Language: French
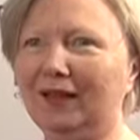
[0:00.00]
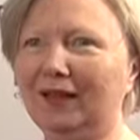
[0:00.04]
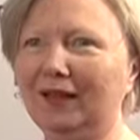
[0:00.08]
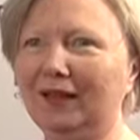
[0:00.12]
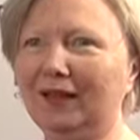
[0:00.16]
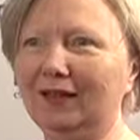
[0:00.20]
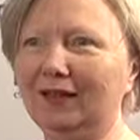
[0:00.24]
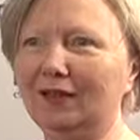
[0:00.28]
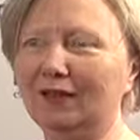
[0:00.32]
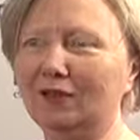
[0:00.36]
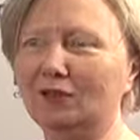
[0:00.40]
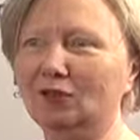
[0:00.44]

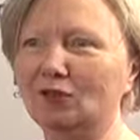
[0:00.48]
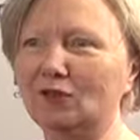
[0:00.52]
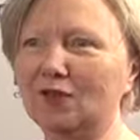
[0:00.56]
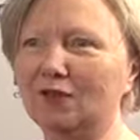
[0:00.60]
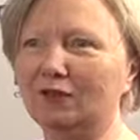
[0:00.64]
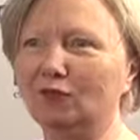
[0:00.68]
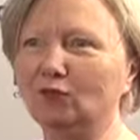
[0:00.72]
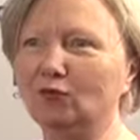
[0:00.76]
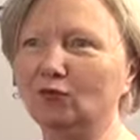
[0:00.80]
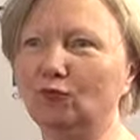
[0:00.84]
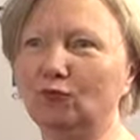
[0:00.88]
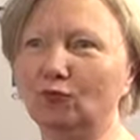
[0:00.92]
Et
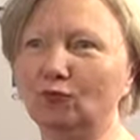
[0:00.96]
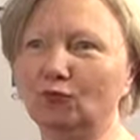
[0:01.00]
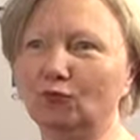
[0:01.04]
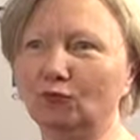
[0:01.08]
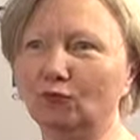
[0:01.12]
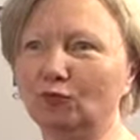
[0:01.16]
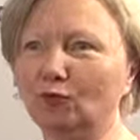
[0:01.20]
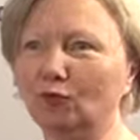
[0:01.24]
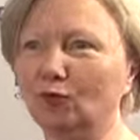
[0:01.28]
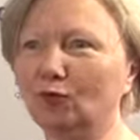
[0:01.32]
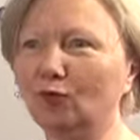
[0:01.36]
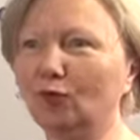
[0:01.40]
nous,
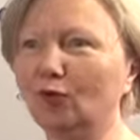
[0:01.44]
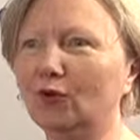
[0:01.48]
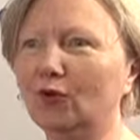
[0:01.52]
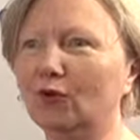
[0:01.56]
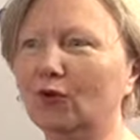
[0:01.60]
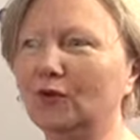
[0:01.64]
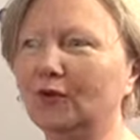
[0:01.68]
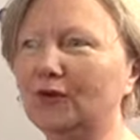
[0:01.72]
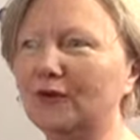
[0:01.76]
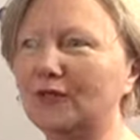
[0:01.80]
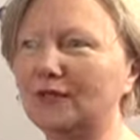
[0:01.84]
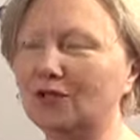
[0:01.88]
faisons
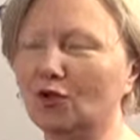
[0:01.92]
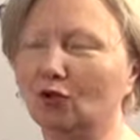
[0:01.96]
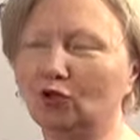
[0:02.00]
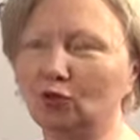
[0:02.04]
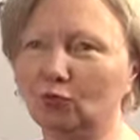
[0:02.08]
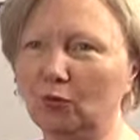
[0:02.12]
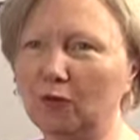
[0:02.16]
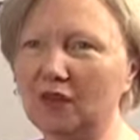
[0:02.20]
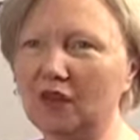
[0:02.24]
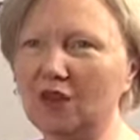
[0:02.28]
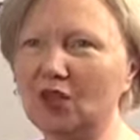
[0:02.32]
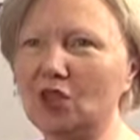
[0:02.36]
donc des
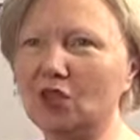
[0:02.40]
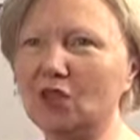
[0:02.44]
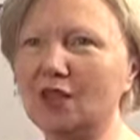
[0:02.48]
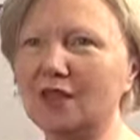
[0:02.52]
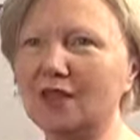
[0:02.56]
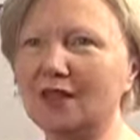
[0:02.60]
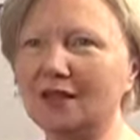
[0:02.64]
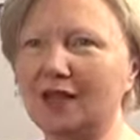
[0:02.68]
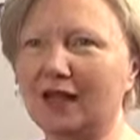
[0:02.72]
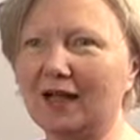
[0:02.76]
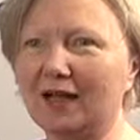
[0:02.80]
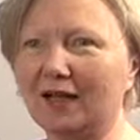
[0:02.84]
sandwichs,
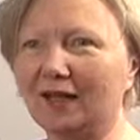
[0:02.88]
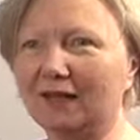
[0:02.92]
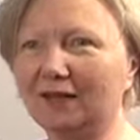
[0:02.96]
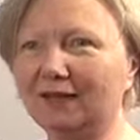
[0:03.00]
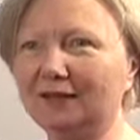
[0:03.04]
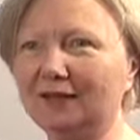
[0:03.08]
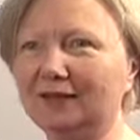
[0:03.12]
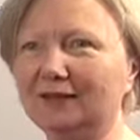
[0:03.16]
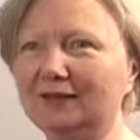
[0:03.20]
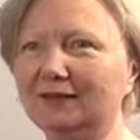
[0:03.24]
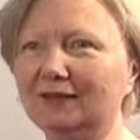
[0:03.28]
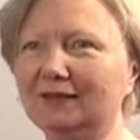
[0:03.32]
des
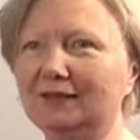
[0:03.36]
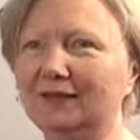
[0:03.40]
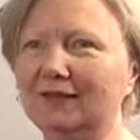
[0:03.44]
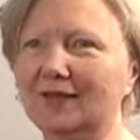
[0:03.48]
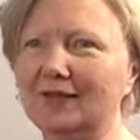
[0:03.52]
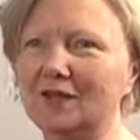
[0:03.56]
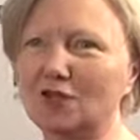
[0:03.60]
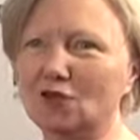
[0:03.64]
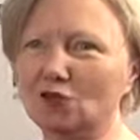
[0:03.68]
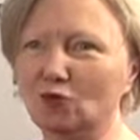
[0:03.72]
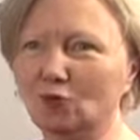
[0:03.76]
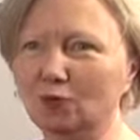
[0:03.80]
salades,
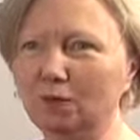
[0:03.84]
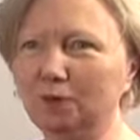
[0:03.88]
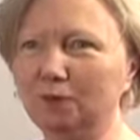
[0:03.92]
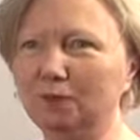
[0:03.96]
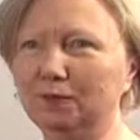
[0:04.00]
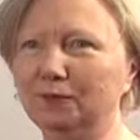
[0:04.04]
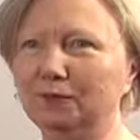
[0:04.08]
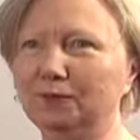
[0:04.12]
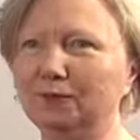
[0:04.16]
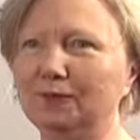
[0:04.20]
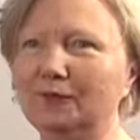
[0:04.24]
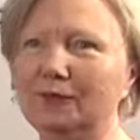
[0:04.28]
des
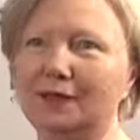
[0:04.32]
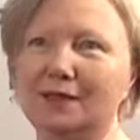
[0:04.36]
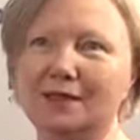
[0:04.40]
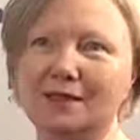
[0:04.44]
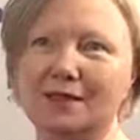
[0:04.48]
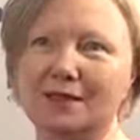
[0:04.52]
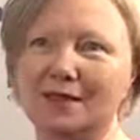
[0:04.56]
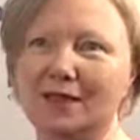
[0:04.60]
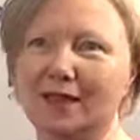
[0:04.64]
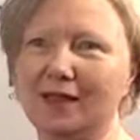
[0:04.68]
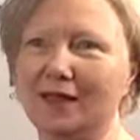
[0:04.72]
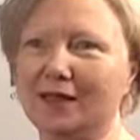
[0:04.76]
soupes, des
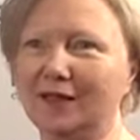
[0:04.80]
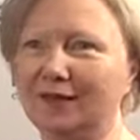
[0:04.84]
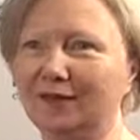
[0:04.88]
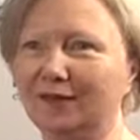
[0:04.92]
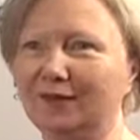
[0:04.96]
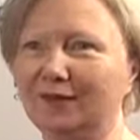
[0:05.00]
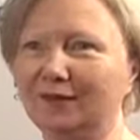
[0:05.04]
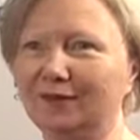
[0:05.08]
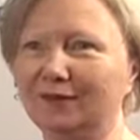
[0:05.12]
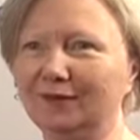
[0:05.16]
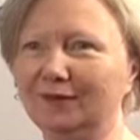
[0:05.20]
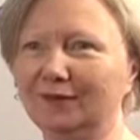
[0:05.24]

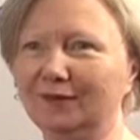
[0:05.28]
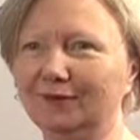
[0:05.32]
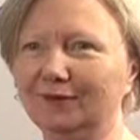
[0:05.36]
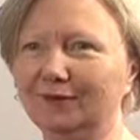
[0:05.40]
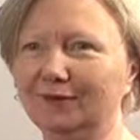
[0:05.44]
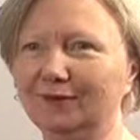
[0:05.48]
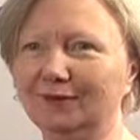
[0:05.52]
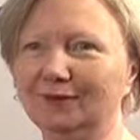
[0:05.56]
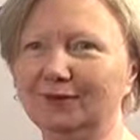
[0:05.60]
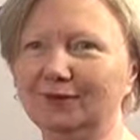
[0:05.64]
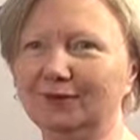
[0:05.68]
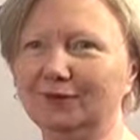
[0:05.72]
desserts,
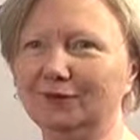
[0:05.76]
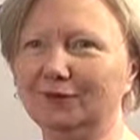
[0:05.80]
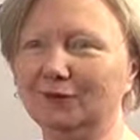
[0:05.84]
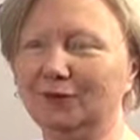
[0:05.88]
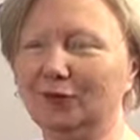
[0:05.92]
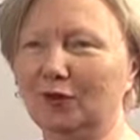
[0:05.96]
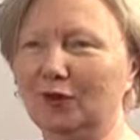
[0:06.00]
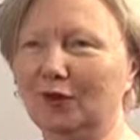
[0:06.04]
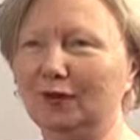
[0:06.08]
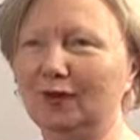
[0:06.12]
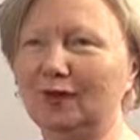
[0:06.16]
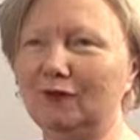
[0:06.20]
euh,
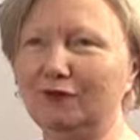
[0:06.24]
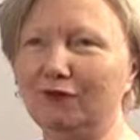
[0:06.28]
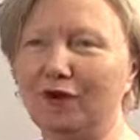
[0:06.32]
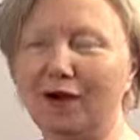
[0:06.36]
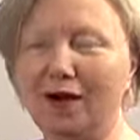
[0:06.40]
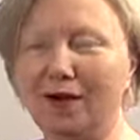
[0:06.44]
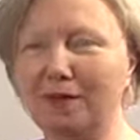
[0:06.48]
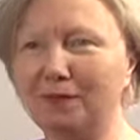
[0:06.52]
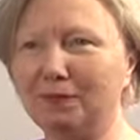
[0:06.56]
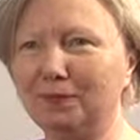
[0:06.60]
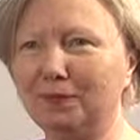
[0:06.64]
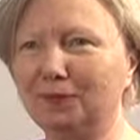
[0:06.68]
voilà, des
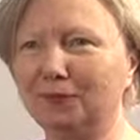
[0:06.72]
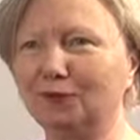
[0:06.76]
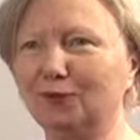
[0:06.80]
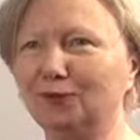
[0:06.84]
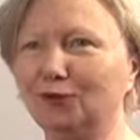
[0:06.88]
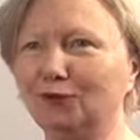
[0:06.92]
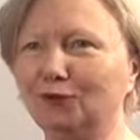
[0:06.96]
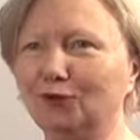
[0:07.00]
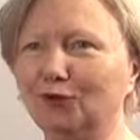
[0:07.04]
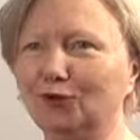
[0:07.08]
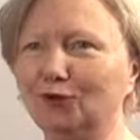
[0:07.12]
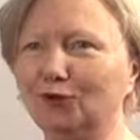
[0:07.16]
wraps,
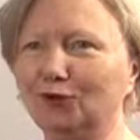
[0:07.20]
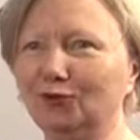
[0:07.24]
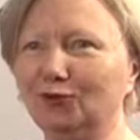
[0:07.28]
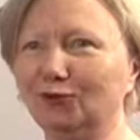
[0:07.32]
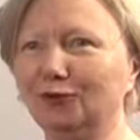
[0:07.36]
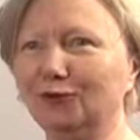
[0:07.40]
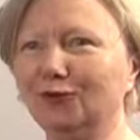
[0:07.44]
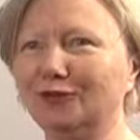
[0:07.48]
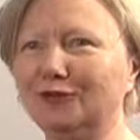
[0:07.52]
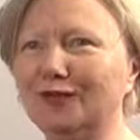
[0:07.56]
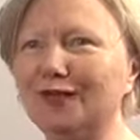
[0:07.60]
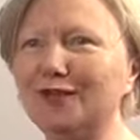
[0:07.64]
toutes sortes
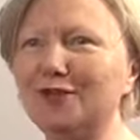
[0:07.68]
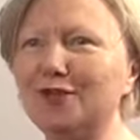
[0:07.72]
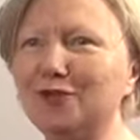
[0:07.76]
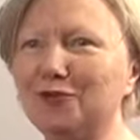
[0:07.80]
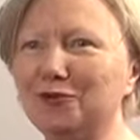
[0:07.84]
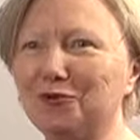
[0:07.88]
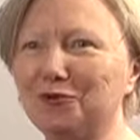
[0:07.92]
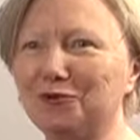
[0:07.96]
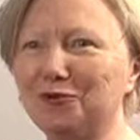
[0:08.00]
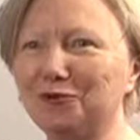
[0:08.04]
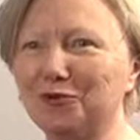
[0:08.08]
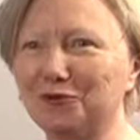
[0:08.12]
de
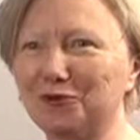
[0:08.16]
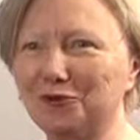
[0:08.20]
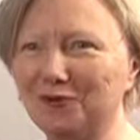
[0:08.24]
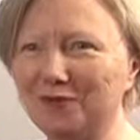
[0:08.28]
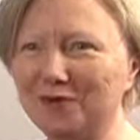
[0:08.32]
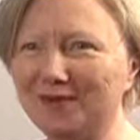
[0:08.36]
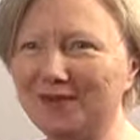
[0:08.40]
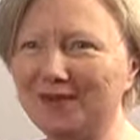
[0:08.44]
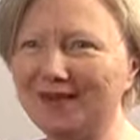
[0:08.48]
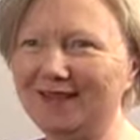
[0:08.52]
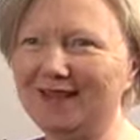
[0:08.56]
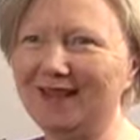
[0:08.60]
délicieuses
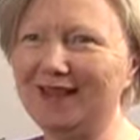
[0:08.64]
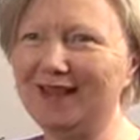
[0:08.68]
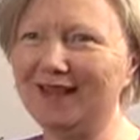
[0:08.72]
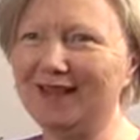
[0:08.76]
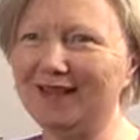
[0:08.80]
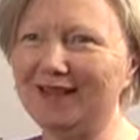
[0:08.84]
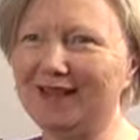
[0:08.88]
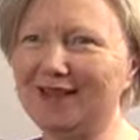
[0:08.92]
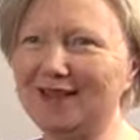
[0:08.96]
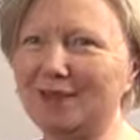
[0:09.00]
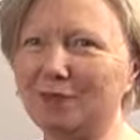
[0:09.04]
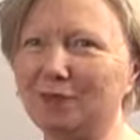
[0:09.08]
choses
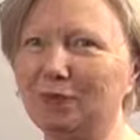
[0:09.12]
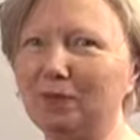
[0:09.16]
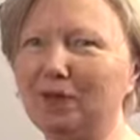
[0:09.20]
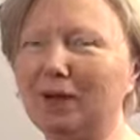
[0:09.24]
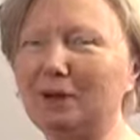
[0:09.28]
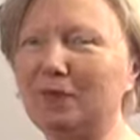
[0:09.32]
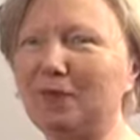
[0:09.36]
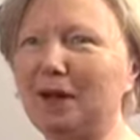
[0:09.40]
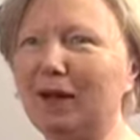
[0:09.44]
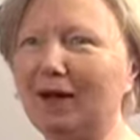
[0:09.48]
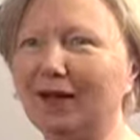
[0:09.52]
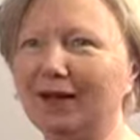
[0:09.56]
qui sont
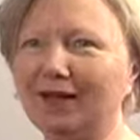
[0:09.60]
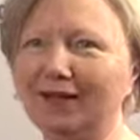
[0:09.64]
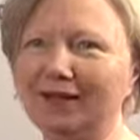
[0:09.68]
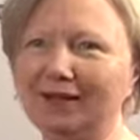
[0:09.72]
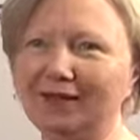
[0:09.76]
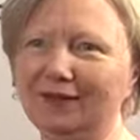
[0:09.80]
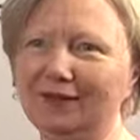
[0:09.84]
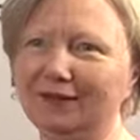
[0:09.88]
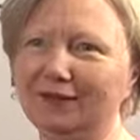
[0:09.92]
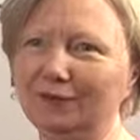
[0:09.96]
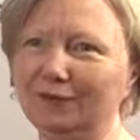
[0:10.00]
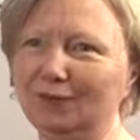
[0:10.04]

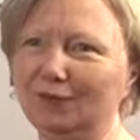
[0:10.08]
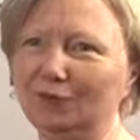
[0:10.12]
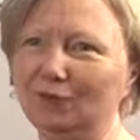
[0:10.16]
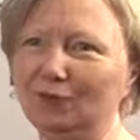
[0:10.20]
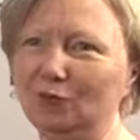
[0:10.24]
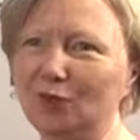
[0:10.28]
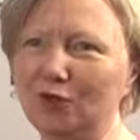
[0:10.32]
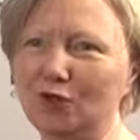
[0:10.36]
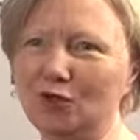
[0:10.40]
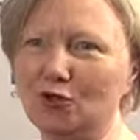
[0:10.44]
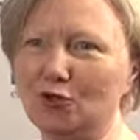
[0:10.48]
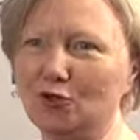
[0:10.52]
préparées euh,
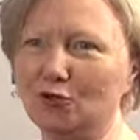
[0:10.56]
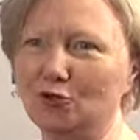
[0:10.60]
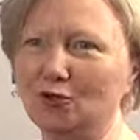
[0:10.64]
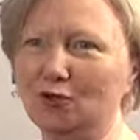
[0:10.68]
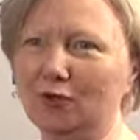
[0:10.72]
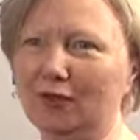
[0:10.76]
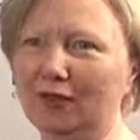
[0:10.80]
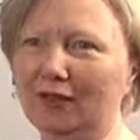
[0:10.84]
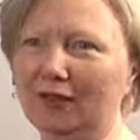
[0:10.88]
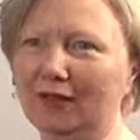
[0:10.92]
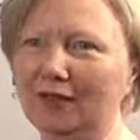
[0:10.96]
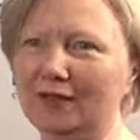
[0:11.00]
tous les
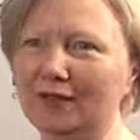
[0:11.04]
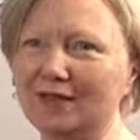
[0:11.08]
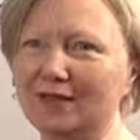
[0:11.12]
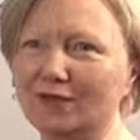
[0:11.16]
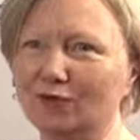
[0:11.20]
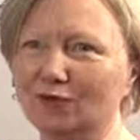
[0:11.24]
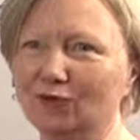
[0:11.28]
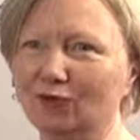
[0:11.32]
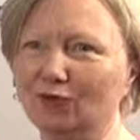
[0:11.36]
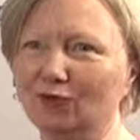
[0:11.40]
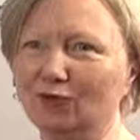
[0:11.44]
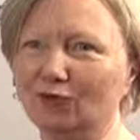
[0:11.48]
jours et qui
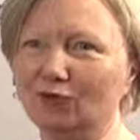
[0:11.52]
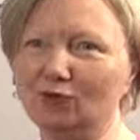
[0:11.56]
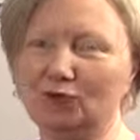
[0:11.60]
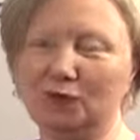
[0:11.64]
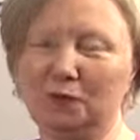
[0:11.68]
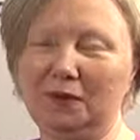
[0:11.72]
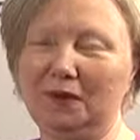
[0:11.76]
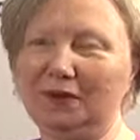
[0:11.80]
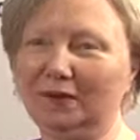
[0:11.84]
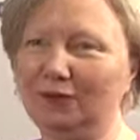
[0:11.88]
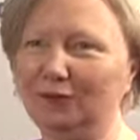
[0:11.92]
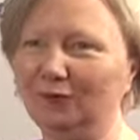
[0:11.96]
sont
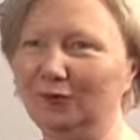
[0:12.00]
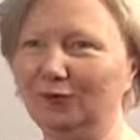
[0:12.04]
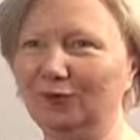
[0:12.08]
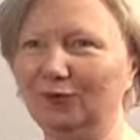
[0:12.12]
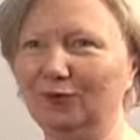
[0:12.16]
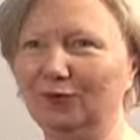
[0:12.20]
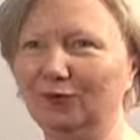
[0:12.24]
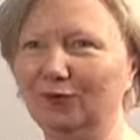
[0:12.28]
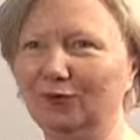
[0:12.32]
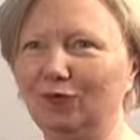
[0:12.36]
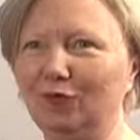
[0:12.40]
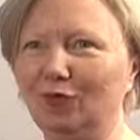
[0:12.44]
ensuite
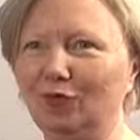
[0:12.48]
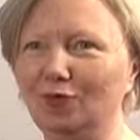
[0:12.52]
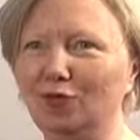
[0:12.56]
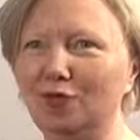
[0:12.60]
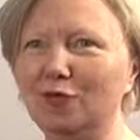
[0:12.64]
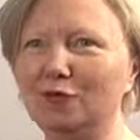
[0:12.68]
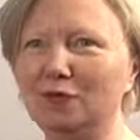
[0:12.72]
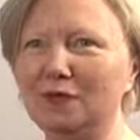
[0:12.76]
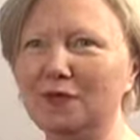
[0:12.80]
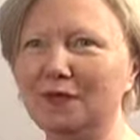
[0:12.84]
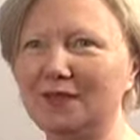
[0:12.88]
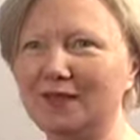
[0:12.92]

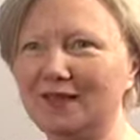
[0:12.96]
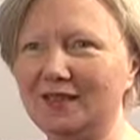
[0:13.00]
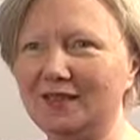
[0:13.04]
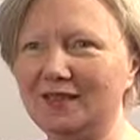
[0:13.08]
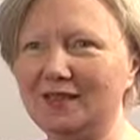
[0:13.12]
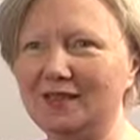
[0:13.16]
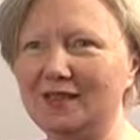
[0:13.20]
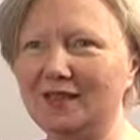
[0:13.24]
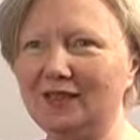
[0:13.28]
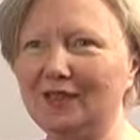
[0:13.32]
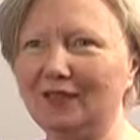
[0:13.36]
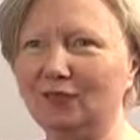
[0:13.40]
vendues le
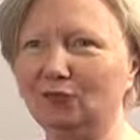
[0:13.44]
midi.